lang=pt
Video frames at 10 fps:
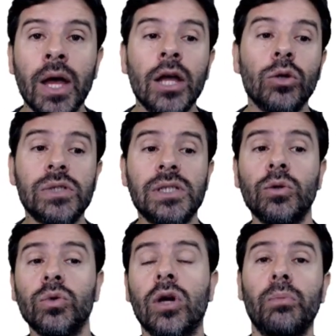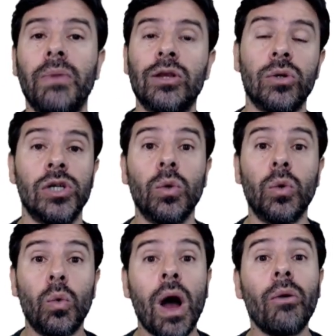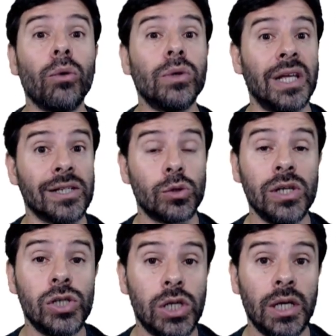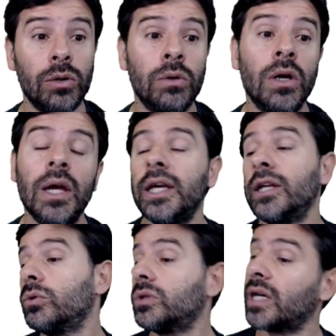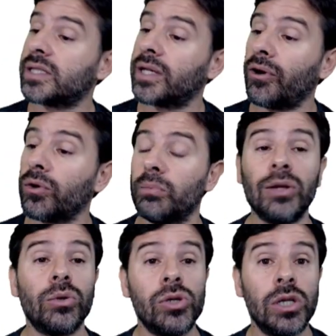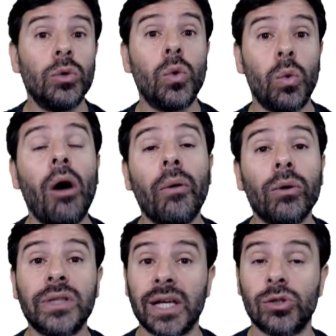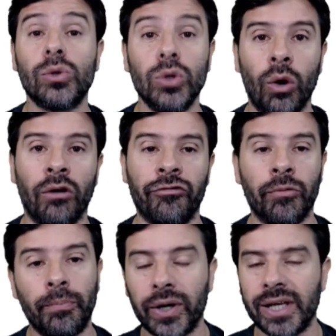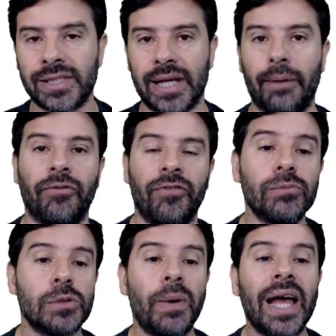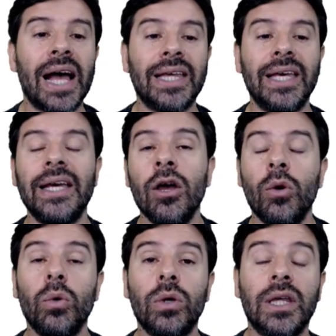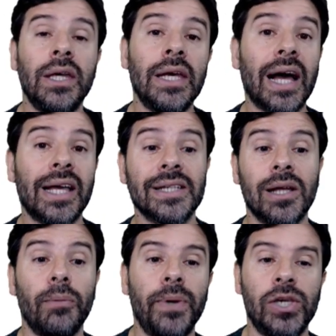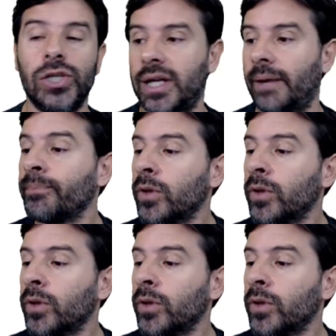No segundo argumento, eu digo qual é o texto antigo. E no terceiro argumento, eu digo qual é o texto novo. Por exemplo, vamos pegar aqui o que a questão pedia.